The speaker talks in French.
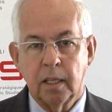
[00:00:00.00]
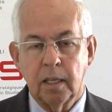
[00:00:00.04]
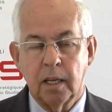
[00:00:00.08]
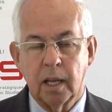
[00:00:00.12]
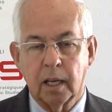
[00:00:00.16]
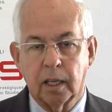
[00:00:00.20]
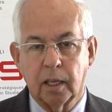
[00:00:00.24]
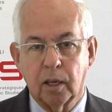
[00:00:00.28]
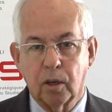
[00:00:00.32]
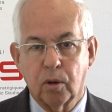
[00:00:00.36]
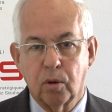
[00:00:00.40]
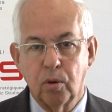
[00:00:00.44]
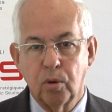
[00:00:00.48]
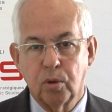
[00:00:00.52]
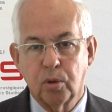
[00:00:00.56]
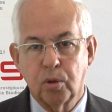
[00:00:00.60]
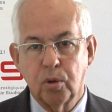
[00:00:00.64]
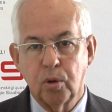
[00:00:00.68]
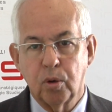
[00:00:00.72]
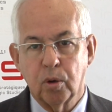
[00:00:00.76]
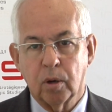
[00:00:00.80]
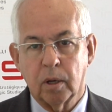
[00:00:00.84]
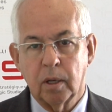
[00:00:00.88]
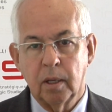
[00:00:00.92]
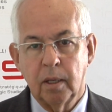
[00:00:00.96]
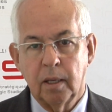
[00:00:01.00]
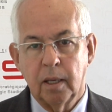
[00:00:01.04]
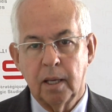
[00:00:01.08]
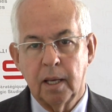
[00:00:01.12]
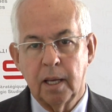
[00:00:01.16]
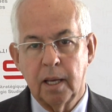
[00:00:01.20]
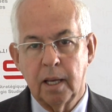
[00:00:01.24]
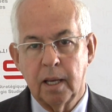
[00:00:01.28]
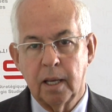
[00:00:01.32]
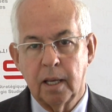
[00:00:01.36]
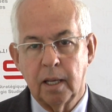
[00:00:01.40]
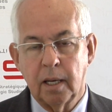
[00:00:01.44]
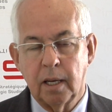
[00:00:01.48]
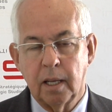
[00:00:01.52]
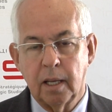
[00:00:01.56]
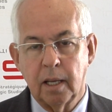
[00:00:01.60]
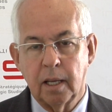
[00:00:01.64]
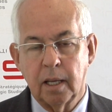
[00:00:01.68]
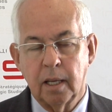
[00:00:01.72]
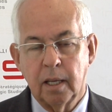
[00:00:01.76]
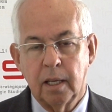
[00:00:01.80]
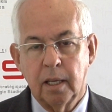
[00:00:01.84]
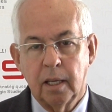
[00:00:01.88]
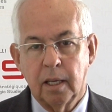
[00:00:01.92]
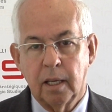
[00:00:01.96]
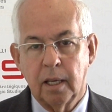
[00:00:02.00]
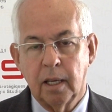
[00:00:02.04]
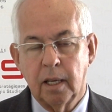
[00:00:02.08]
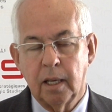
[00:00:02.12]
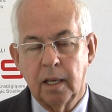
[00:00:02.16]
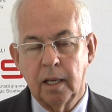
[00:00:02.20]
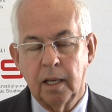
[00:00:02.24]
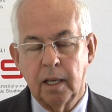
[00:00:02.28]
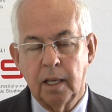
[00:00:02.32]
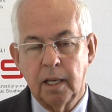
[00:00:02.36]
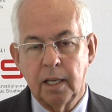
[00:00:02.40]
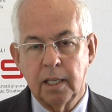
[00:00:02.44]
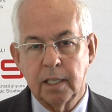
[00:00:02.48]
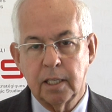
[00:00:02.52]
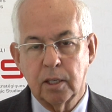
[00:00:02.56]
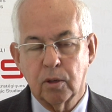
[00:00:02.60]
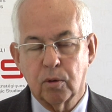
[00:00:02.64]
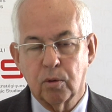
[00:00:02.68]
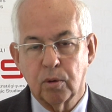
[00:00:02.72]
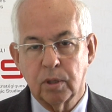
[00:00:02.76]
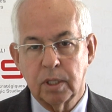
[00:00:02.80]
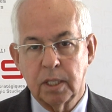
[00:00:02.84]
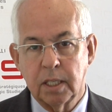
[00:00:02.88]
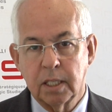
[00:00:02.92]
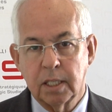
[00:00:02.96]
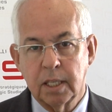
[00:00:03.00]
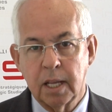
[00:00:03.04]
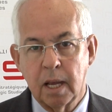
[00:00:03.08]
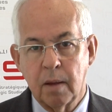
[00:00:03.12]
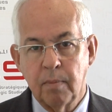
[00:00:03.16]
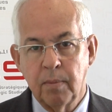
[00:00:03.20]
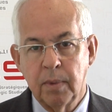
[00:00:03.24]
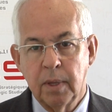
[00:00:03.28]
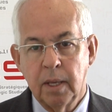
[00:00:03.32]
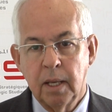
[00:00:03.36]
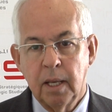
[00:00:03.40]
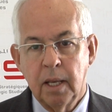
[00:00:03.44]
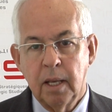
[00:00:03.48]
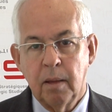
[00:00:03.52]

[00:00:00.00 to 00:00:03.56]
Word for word: l'agriculture et les, écosystèmes,